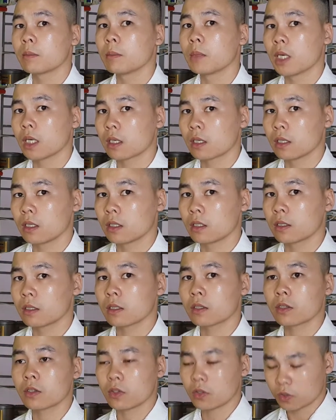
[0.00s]
mượt
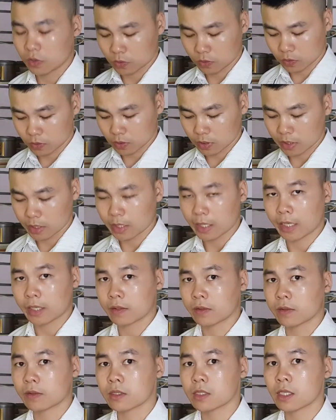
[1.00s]
hơn độ hình ảnh
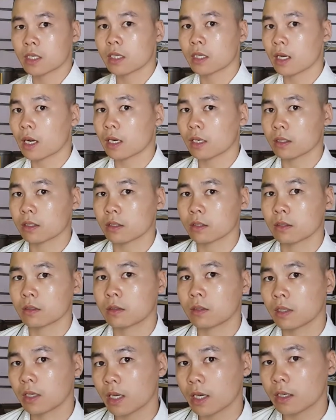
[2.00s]
của nó sẽ căng
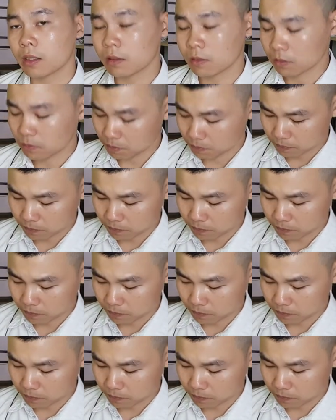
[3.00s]
nét